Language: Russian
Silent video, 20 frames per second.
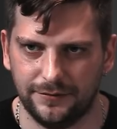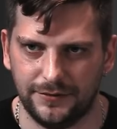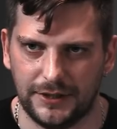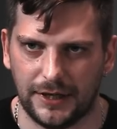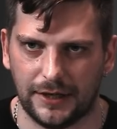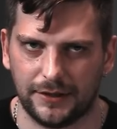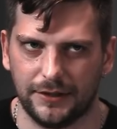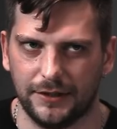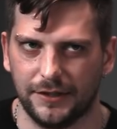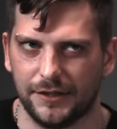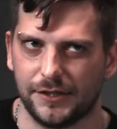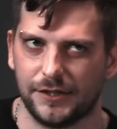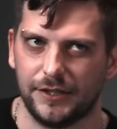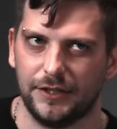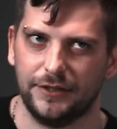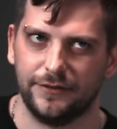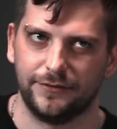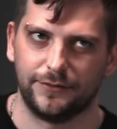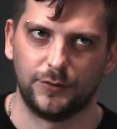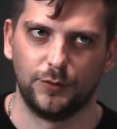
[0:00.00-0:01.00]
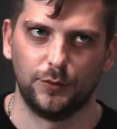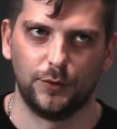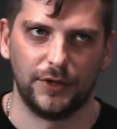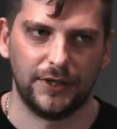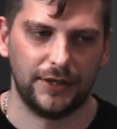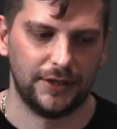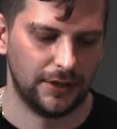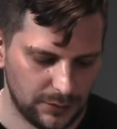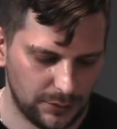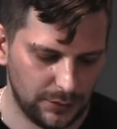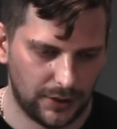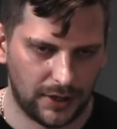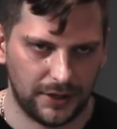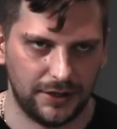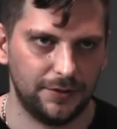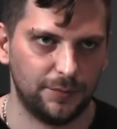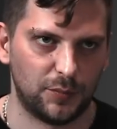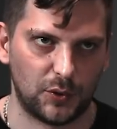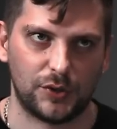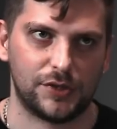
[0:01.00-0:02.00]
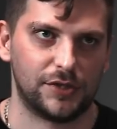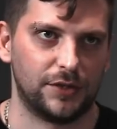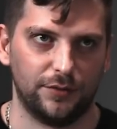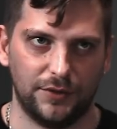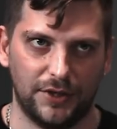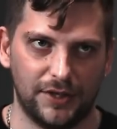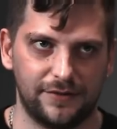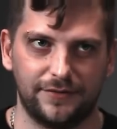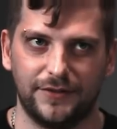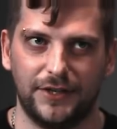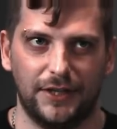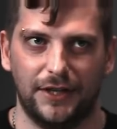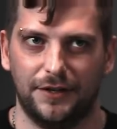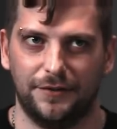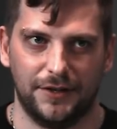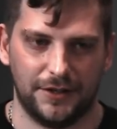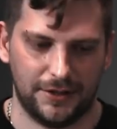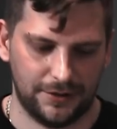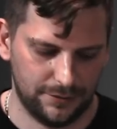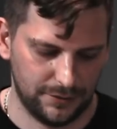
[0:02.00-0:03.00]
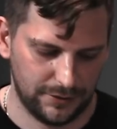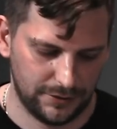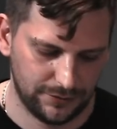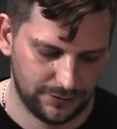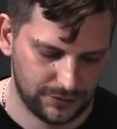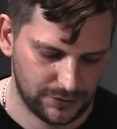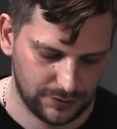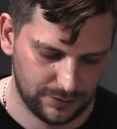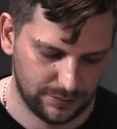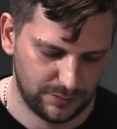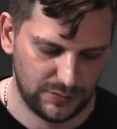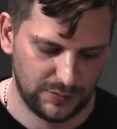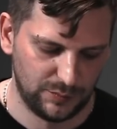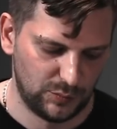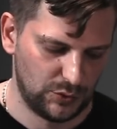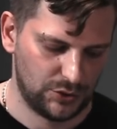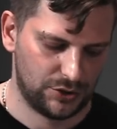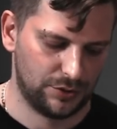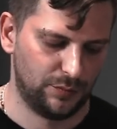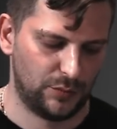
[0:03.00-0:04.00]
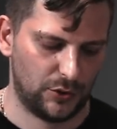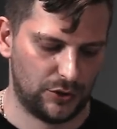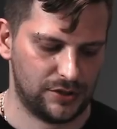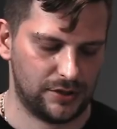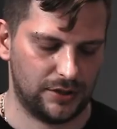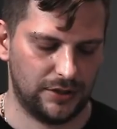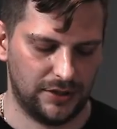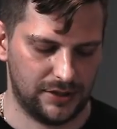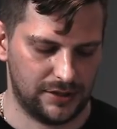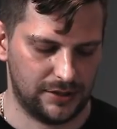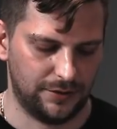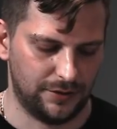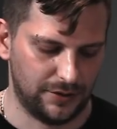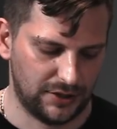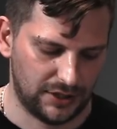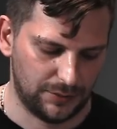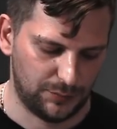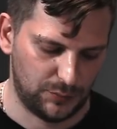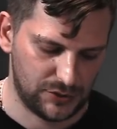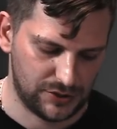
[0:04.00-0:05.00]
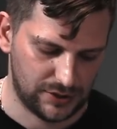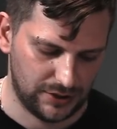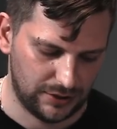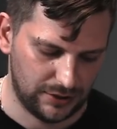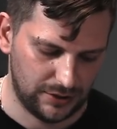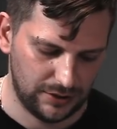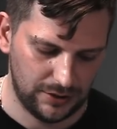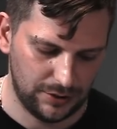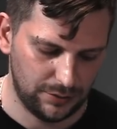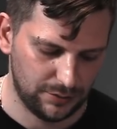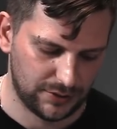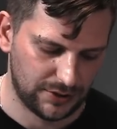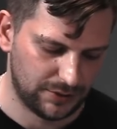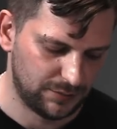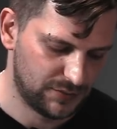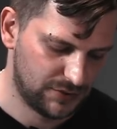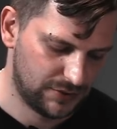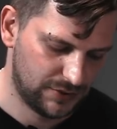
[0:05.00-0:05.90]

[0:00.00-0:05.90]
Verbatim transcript: в Яндексе, ни в Гугле, ну, они просто у нас в головах, вот и все. Мы можем просто на словах описать идею, там,